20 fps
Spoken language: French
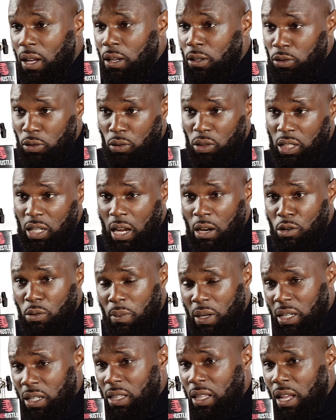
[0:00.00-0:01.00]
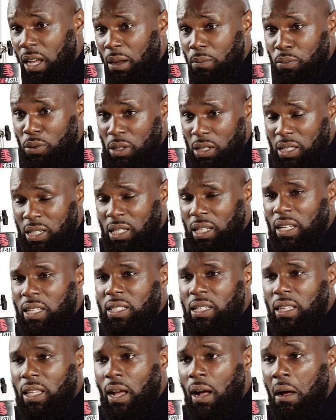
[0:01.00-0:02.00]
sociales, humanitaires et politiques,
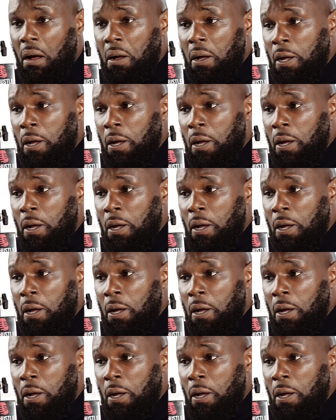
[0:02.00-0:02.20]
etc.